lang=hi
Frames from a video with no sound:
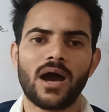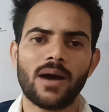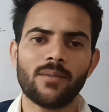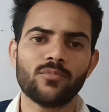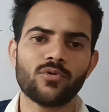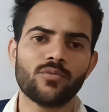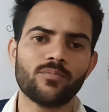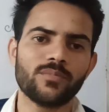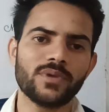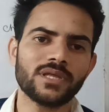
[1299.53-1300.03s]

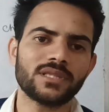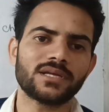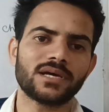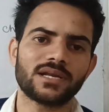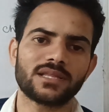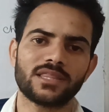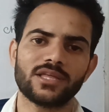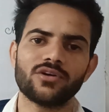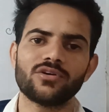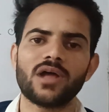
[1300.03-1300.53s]
हम उम्मीद
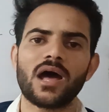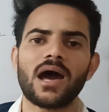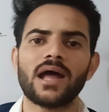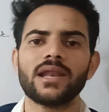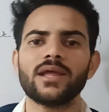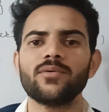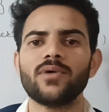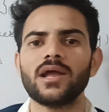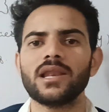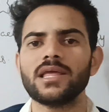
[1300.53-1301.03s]
करते हैं और
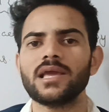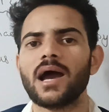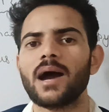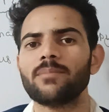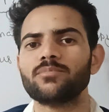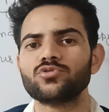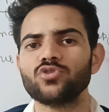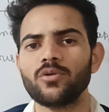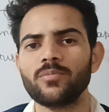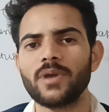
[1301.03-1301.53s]
आने वाले वाली
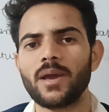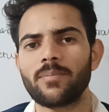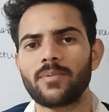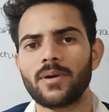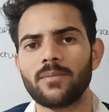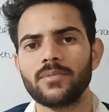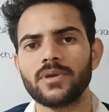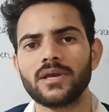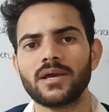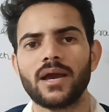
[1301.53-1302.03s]
आप जो भी
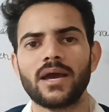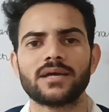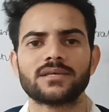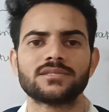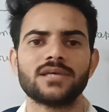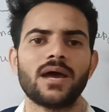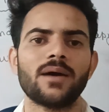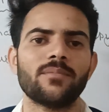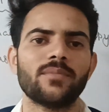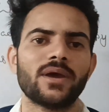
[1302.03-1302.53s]
अपकमिंग
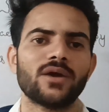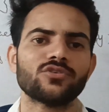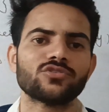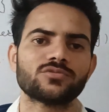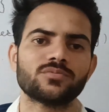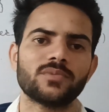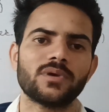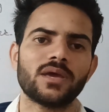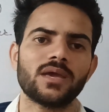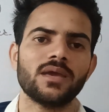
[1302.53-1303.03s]
एग्जाम है
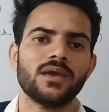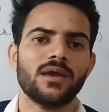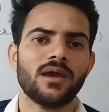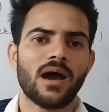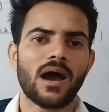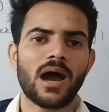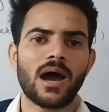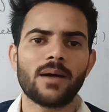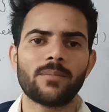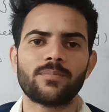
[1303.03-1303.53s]
उसमें
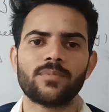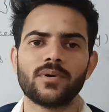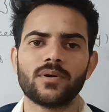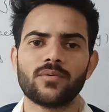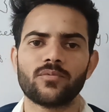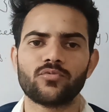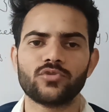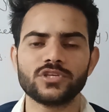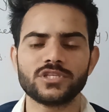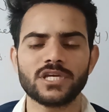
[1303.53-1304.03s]
आप
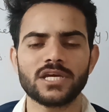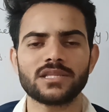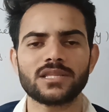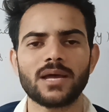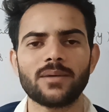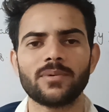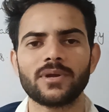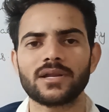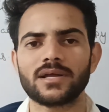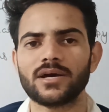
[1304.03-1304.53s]

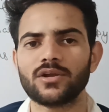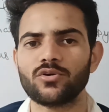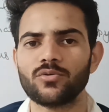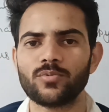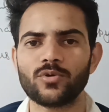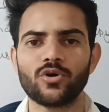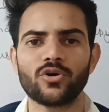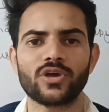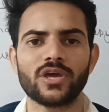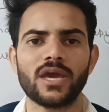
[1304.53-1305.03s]
विजेता बनकर
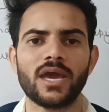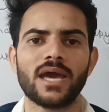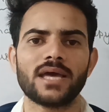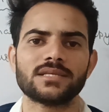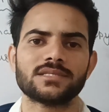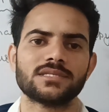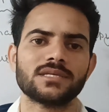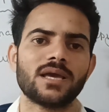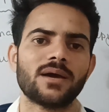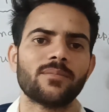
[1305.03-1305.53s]
उभरोगे
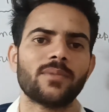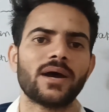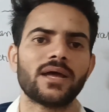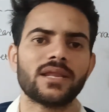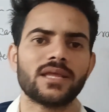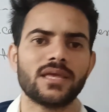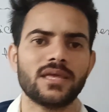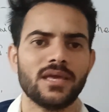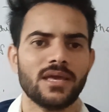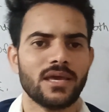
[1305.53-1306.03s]
ऐसी
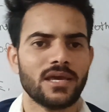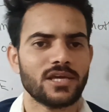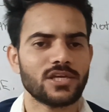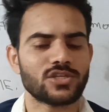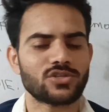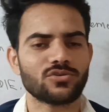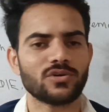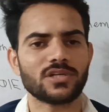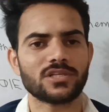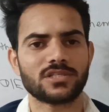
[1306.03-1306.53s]
हमारी
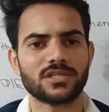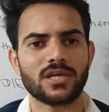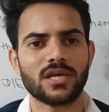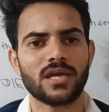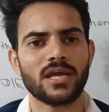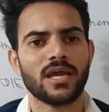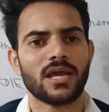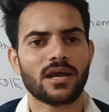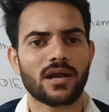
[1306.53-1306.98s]
ईश्वर से